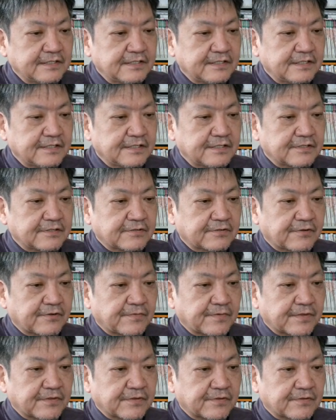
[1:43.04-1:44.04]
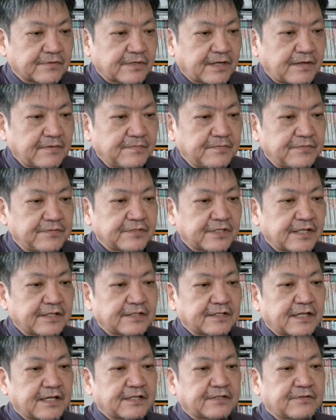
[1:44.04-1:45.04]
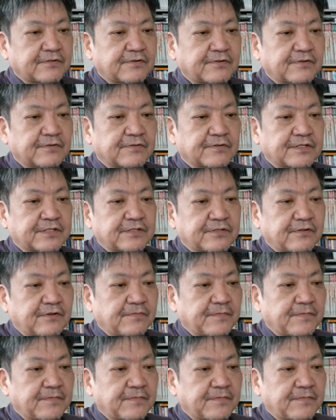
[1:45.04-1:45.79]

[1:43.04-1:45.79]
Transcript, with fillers: えー、ちょっと読みましょうトランプ前大統領の起訴